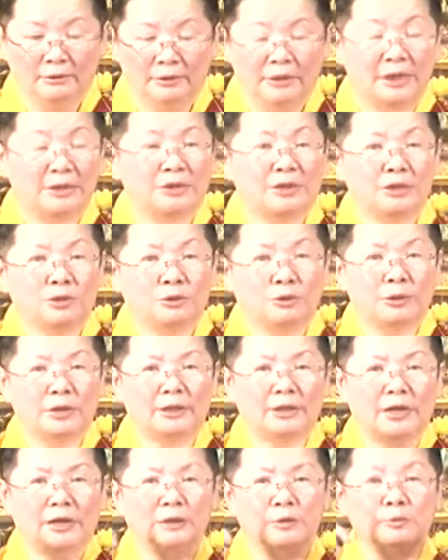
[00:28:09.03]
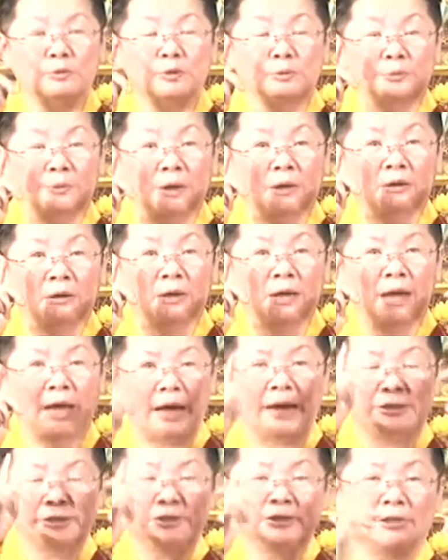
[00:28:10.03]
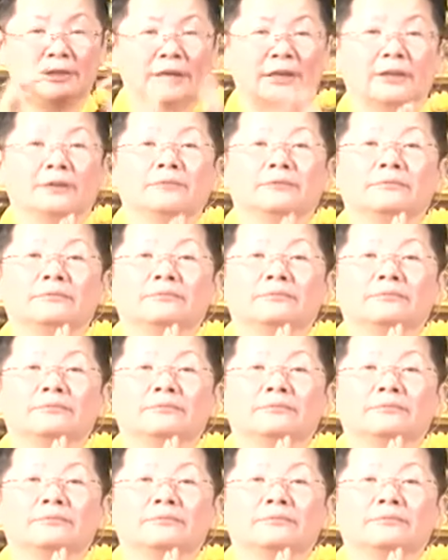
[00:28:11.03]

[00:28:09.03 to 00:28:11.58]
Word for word: 但是最大的目标还是这样。